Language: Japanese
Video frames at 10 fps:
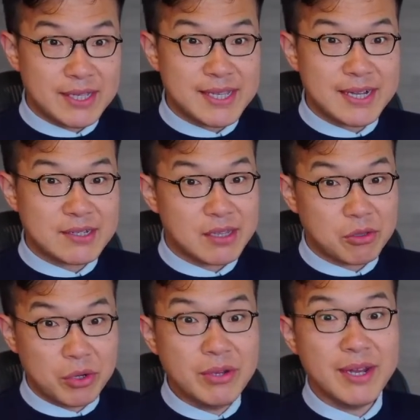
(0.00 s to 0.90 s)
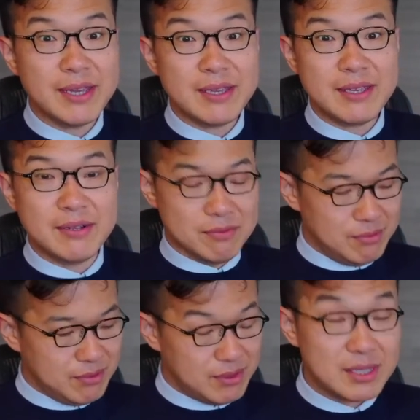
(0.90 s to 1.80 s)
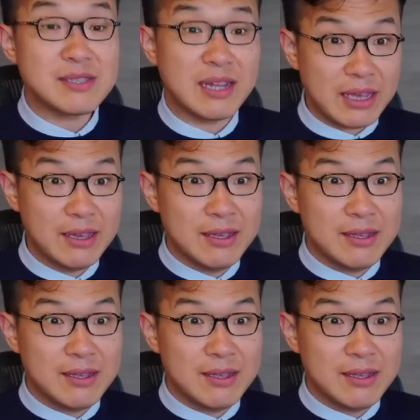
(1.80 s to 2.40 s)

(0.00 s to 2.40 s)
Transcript: 済学者どれぐらいいるんですかね。